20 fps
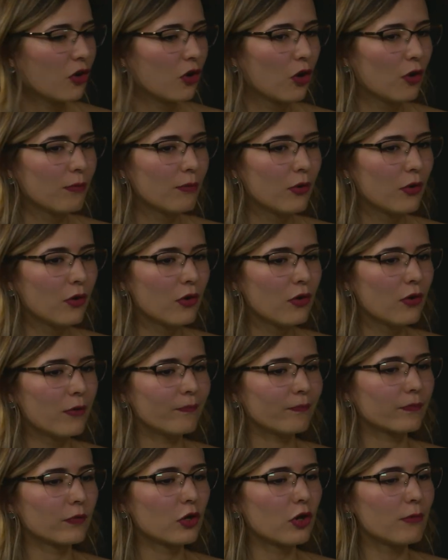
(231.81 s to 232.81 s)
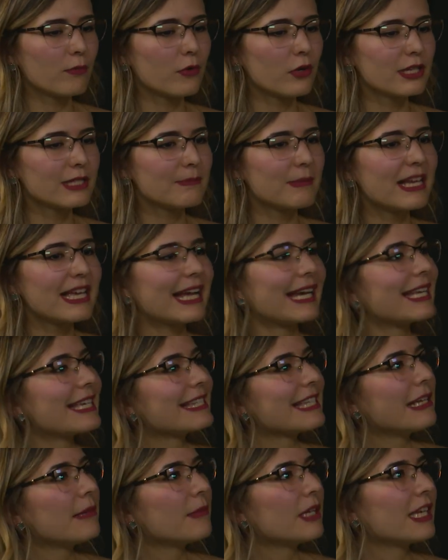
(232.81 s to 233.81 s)
¿Cómo,
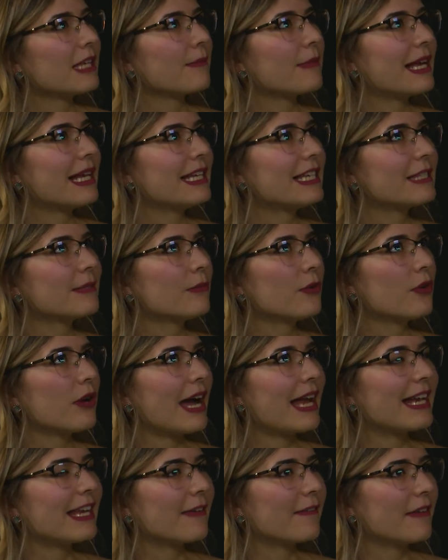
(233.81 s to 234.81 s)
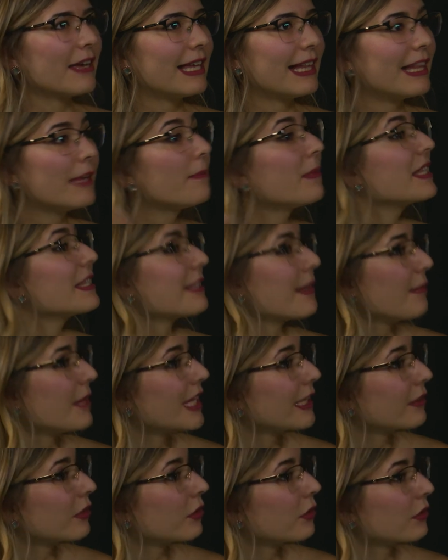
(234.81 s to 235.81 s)
explicarías el minimalismo a nivel de
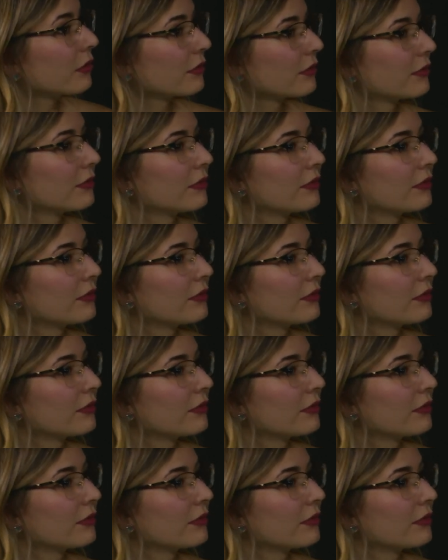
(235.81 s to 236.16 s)
pensamiento?